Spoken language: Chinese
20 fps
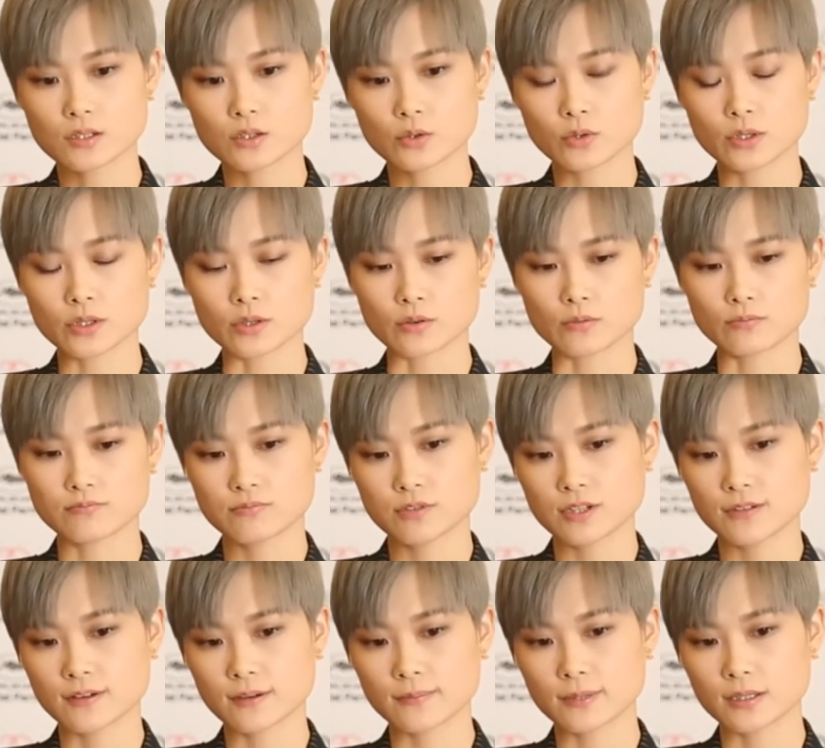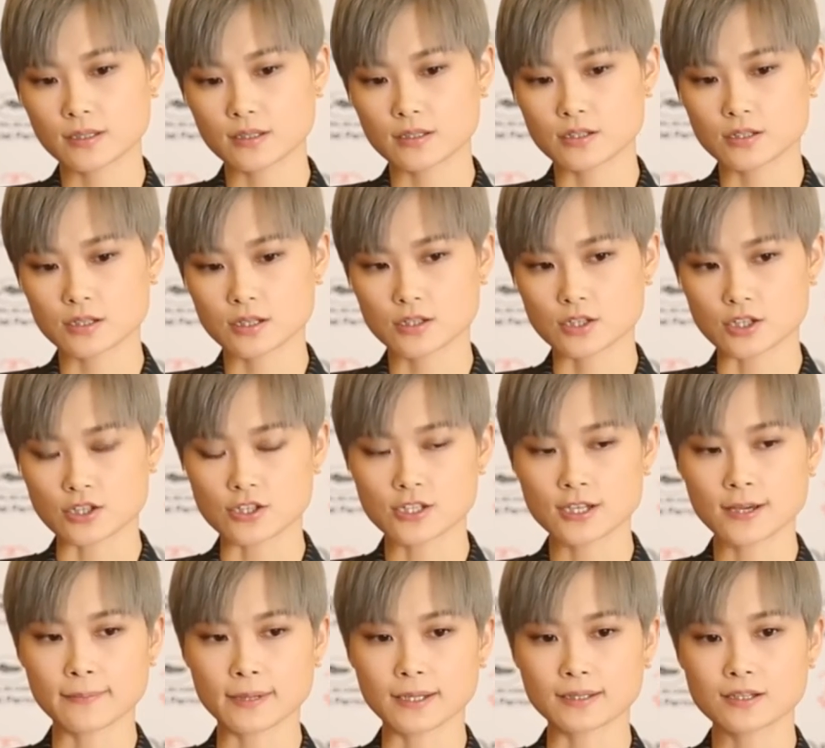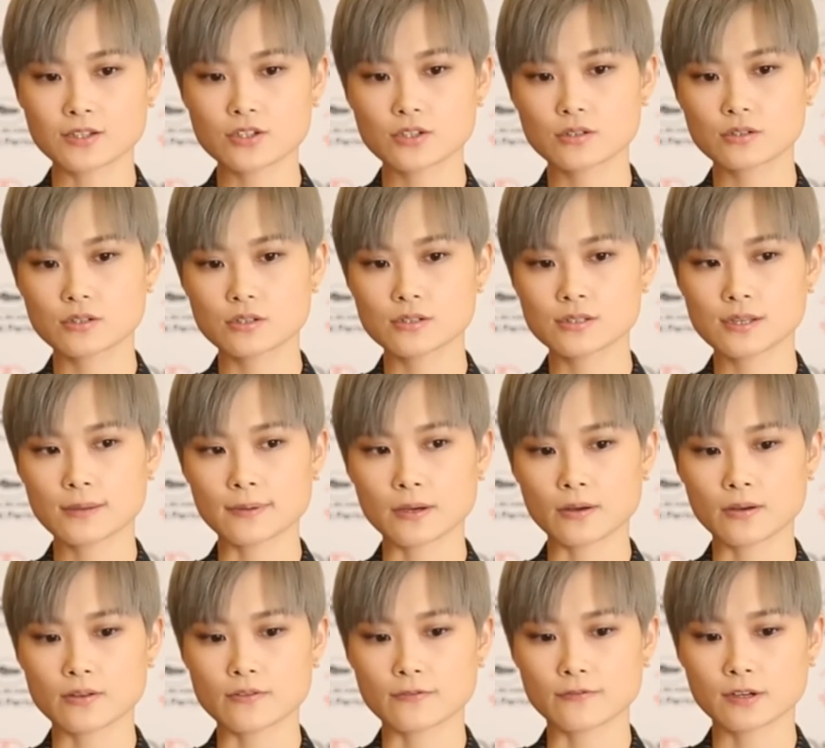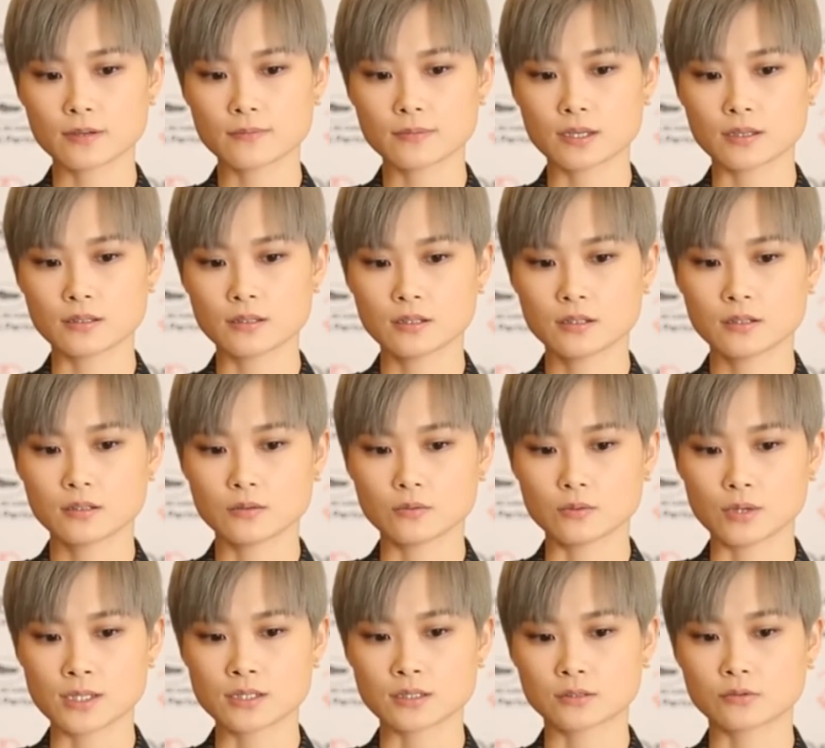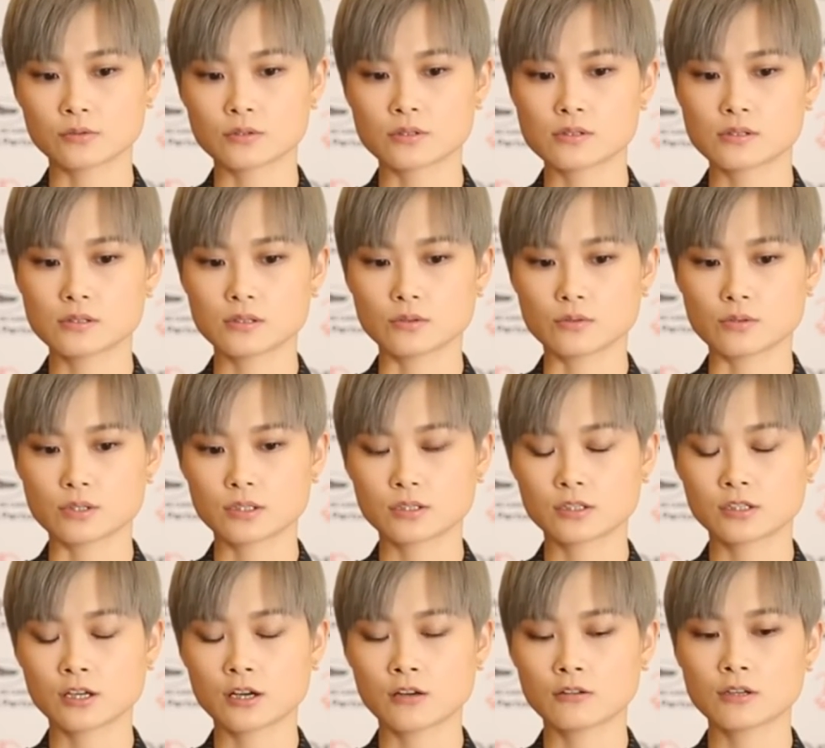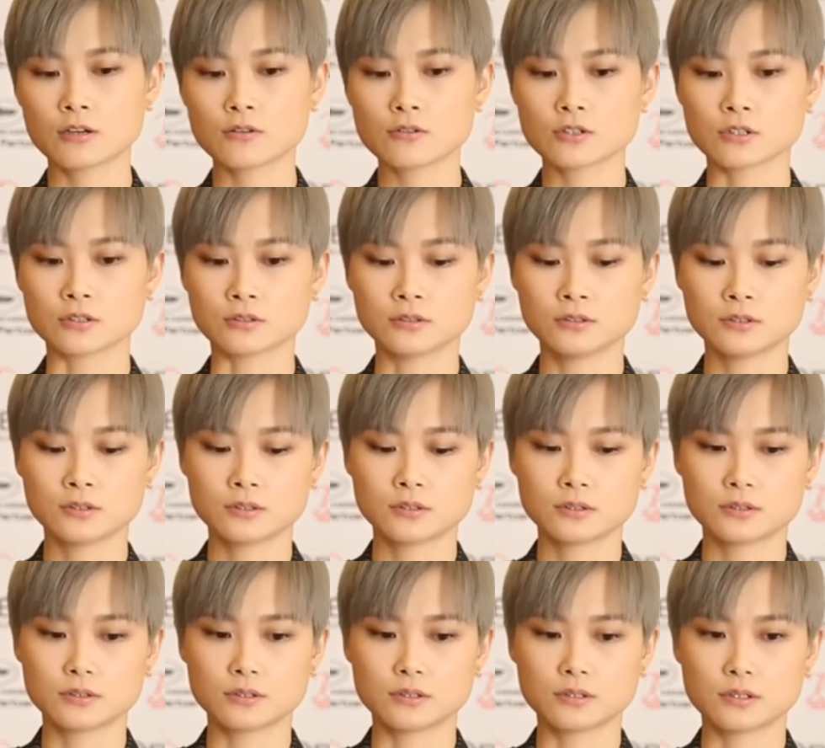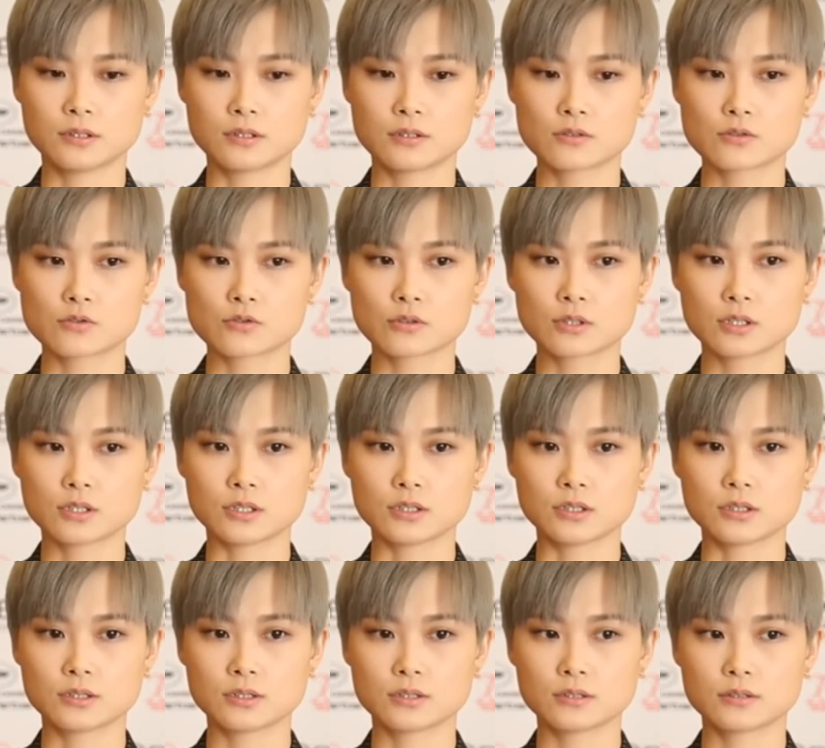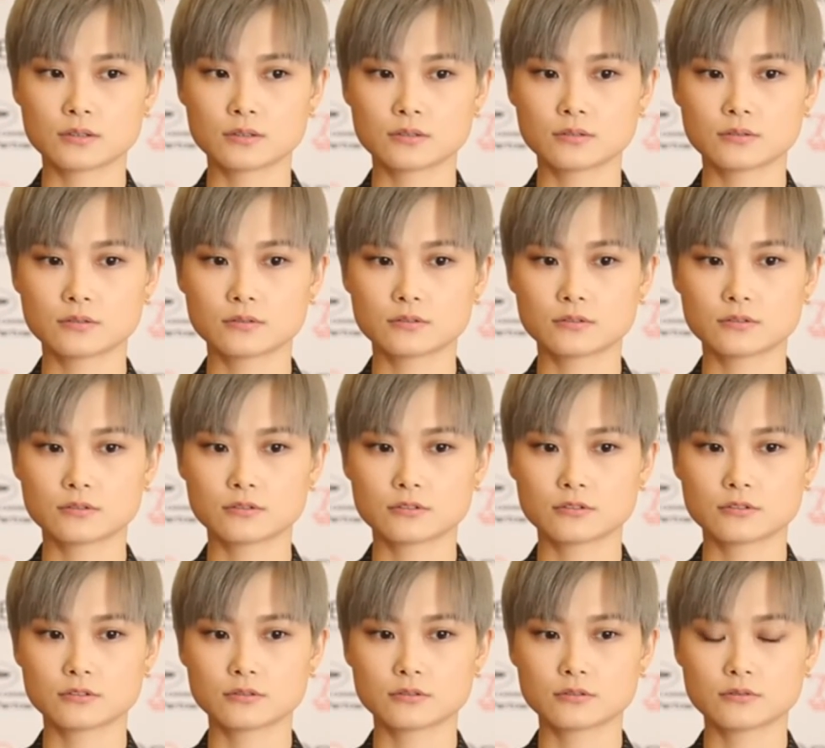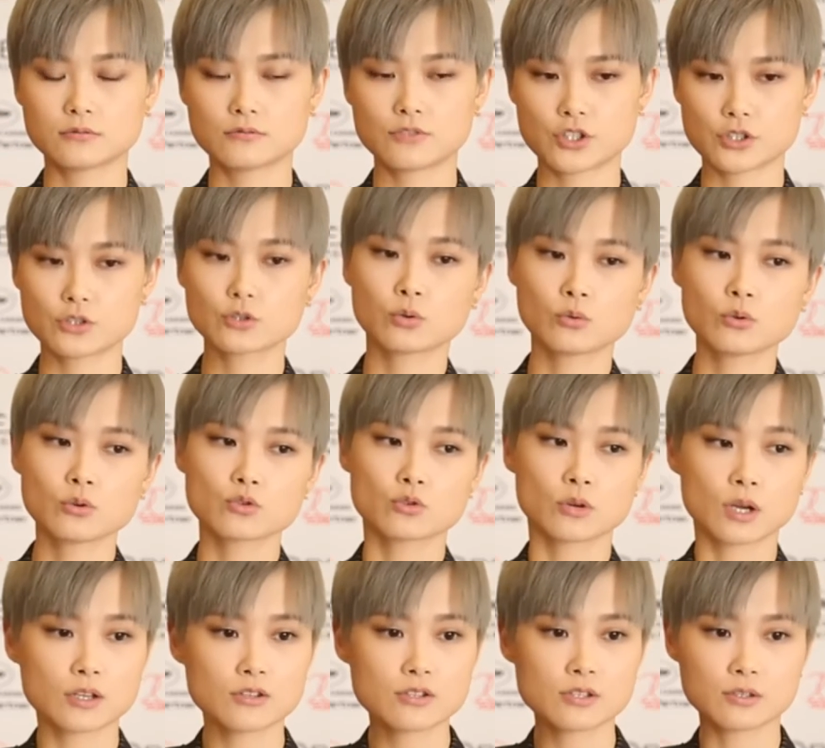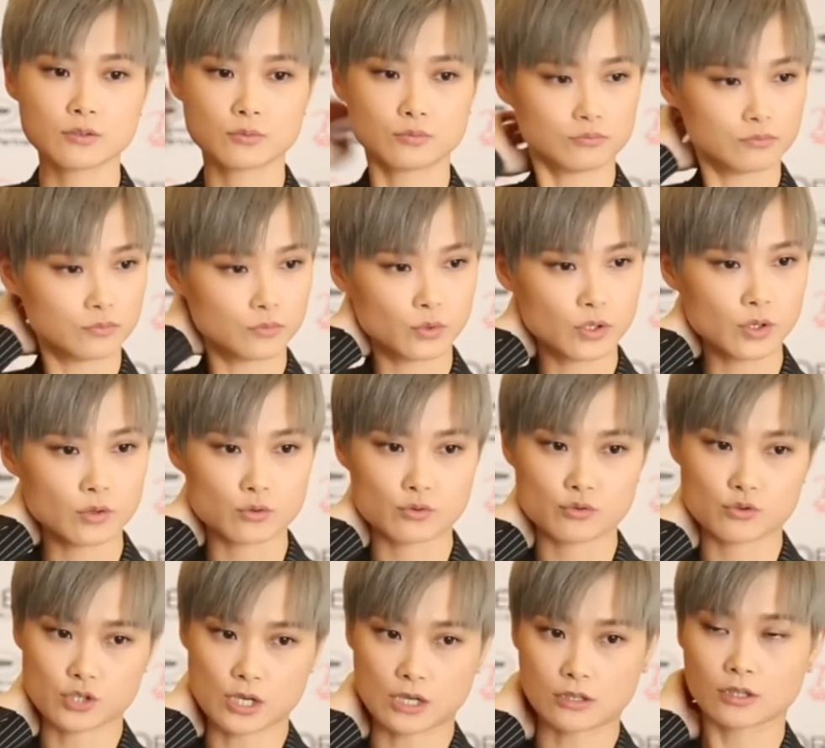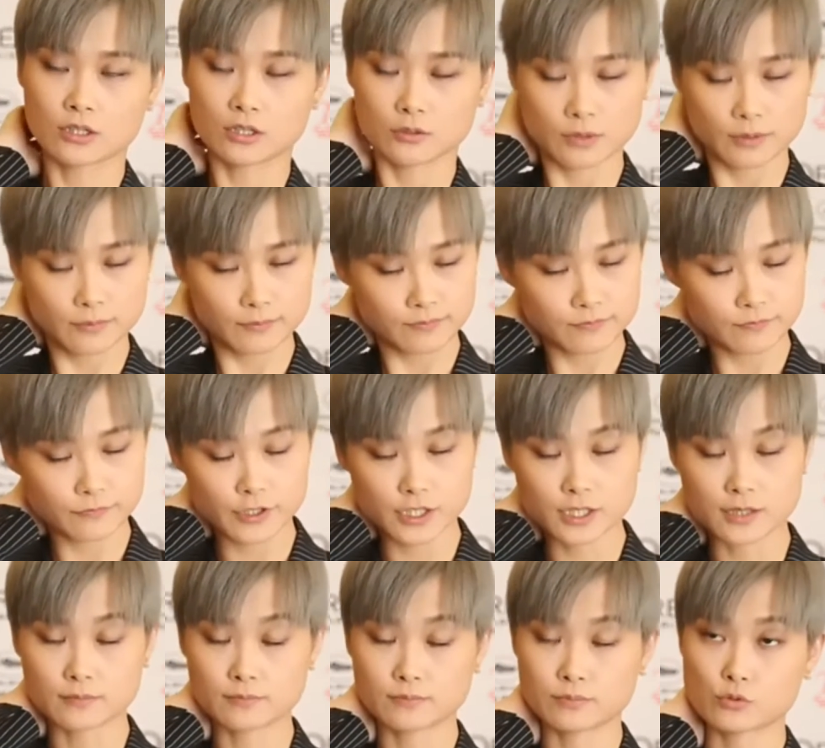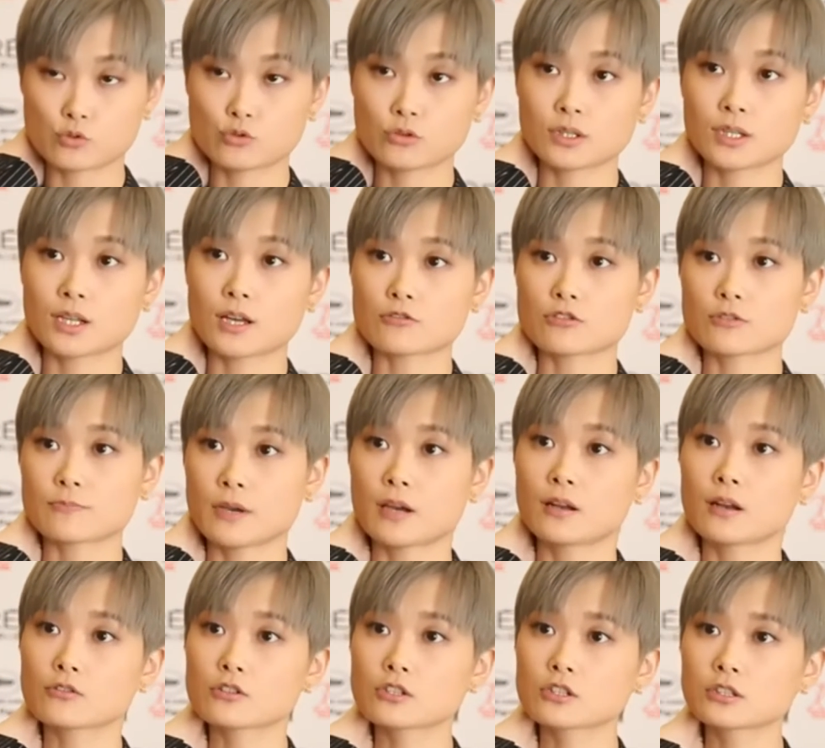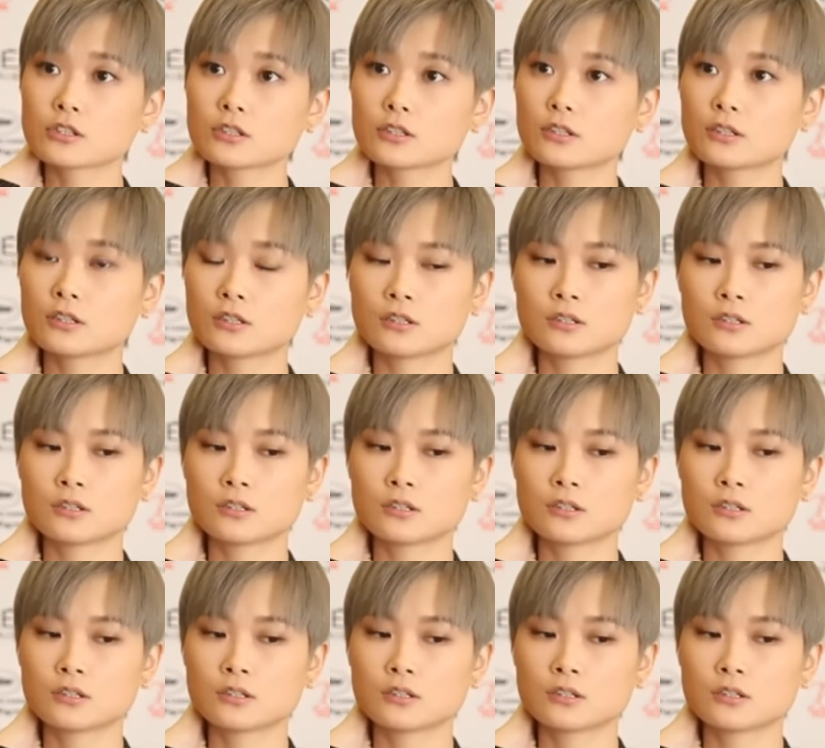就会有这方面的一些呈现吧，但是其实，在表演方面，我还想对自己有一些更高的要求，呃，所以，其实通过捉妖记，我有找到一位非常不错的老师，表演老师，